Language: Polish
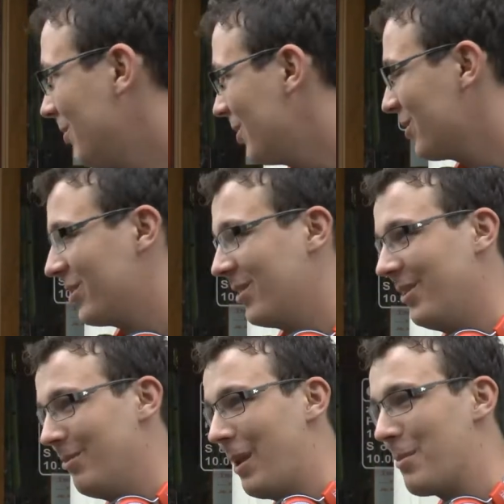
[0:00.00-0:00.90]
Myślę, że
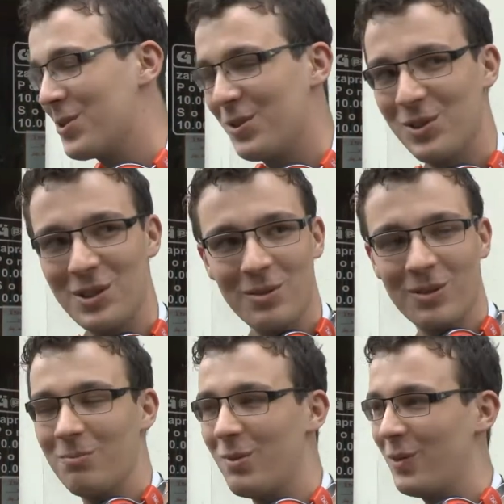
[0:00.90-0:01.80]
nie ma żadnych
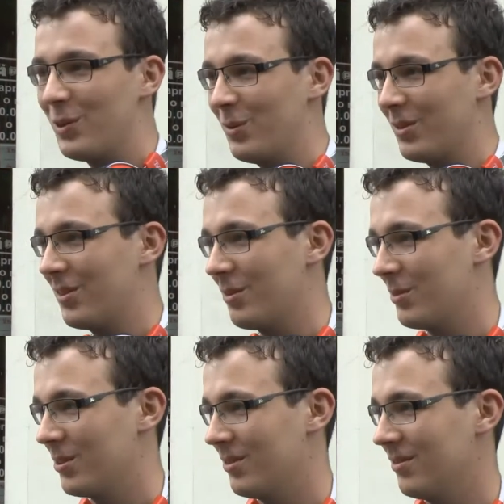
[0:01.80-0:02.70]
działań powiatu na ten
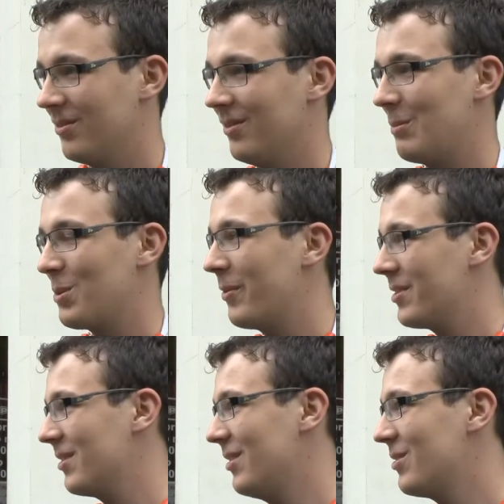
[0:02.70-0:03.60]
temat. Nie
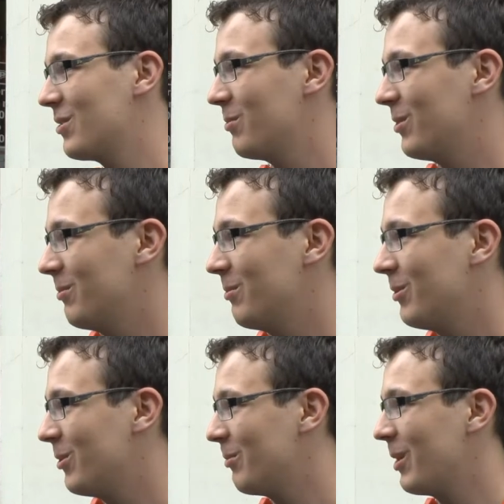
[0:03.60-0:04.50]
przeprowadza nic, żeby
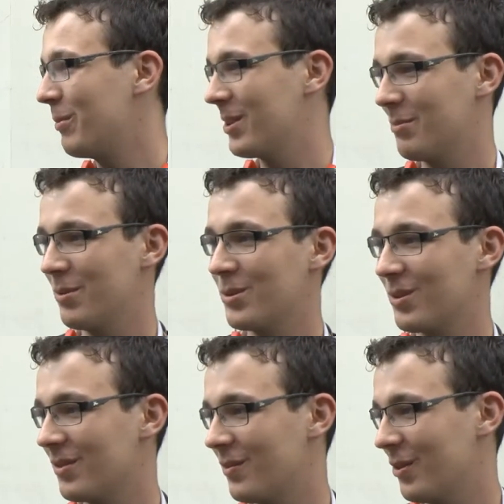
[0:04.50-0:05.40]
było mniej
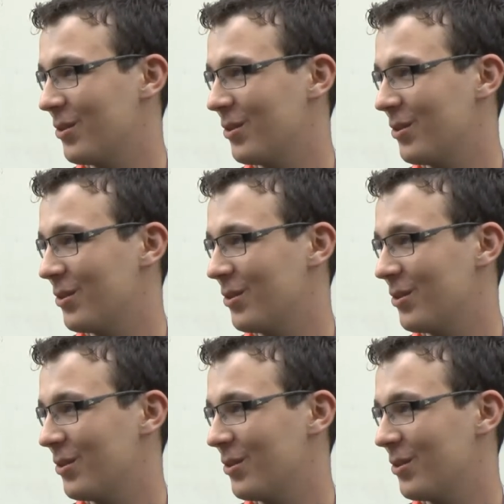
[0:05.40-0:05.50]
bezrobocia w